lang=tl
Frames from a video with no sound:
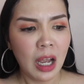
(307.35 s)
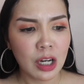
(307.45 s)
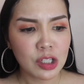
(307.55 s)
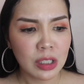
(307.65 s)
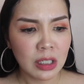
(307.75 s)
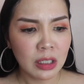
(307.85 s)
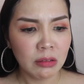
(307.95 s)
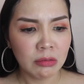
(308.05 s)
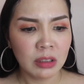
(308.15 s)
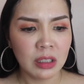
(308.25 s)
Actually,
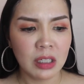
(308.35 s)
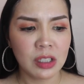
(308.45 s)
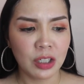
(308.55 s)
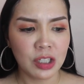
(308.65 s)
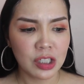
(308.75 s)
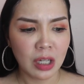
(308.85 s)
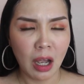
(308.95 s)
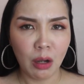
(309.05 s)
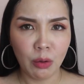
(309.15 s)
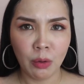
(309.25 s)
nung nag-research
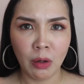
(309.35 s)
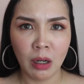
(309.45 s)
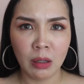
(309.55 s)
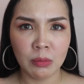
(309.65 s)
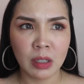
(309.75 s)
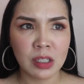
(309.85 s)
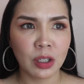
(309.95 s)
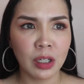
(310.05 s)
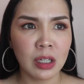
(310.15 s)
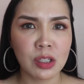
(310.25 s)
nga ako, um,
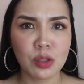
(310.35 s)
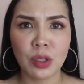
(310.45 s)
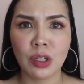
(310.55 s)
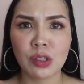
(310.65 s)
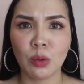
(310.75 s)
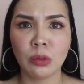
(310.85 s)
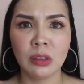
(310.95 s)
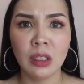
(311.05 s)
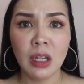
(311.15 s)
as early as 2 years old